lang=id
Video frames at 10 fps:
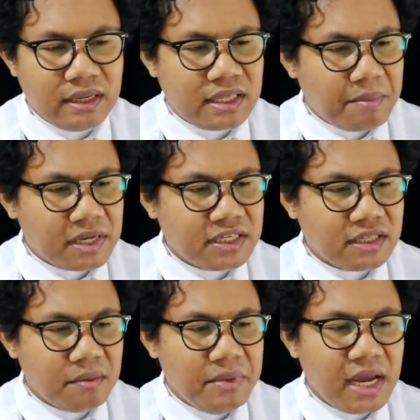Kita
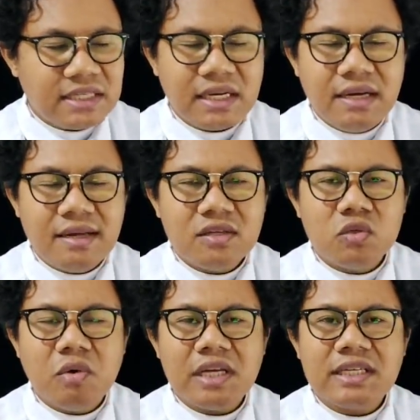masih terbiasa dengan
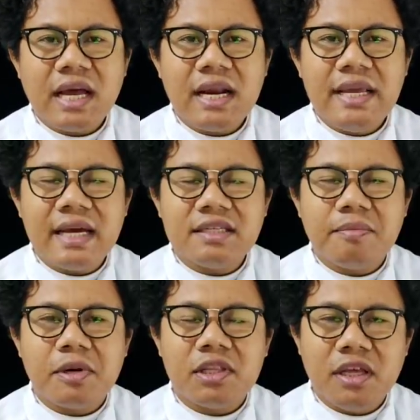suasana yang
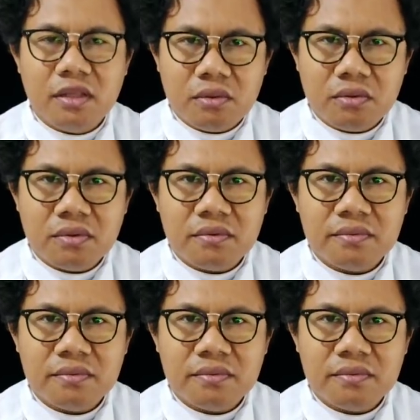seperti itu.